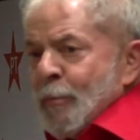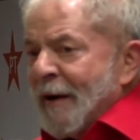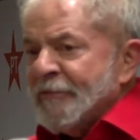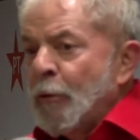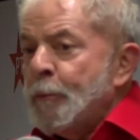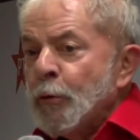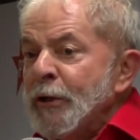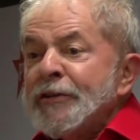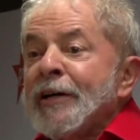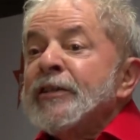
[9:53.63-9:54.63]
uma ação
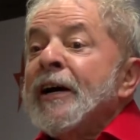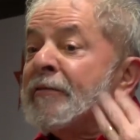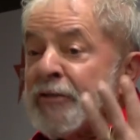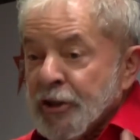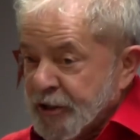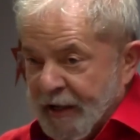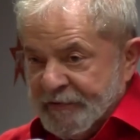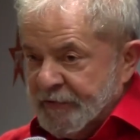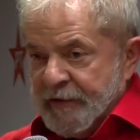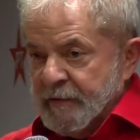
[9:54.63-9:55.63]
política de
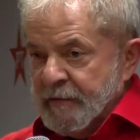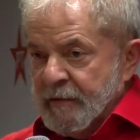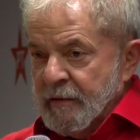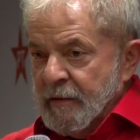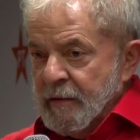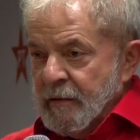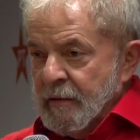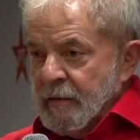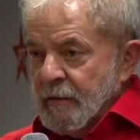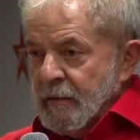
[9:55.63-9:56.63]
resistência.
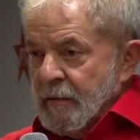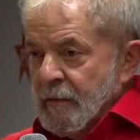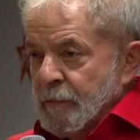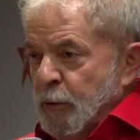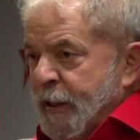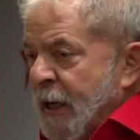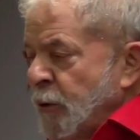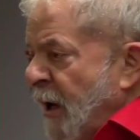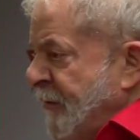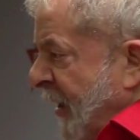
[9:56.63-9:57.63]
Porque
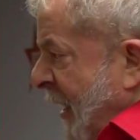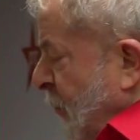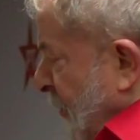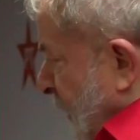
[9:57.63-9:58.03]
nós ficamos